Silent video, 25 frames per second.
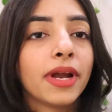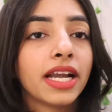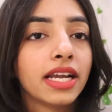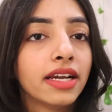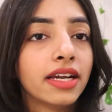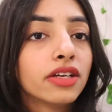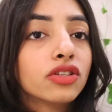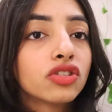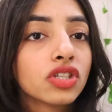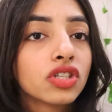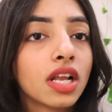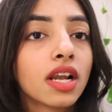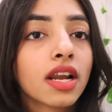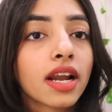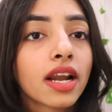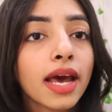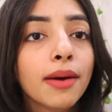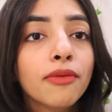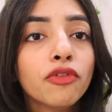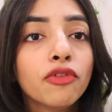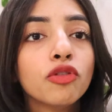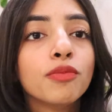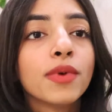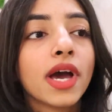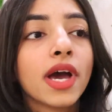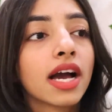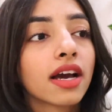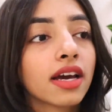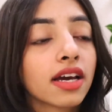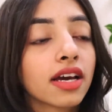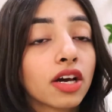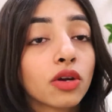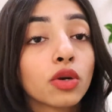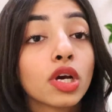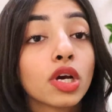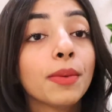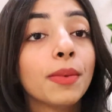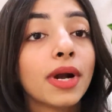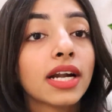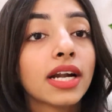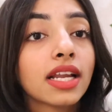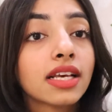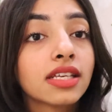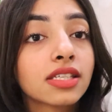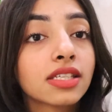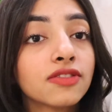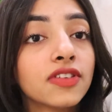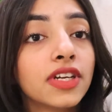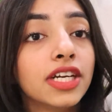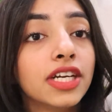पेंडिंग चल रहा है वो मैं आगे करूंगी बट
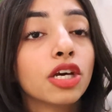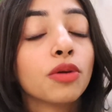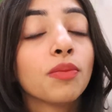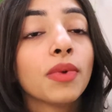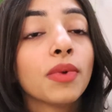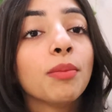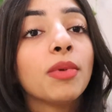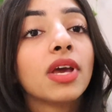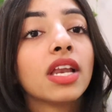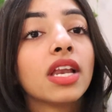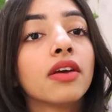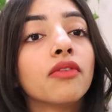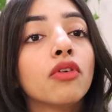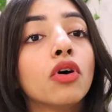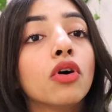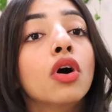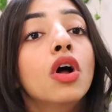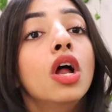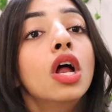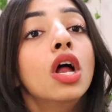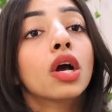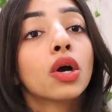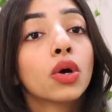इस वीडियो में मेरी वो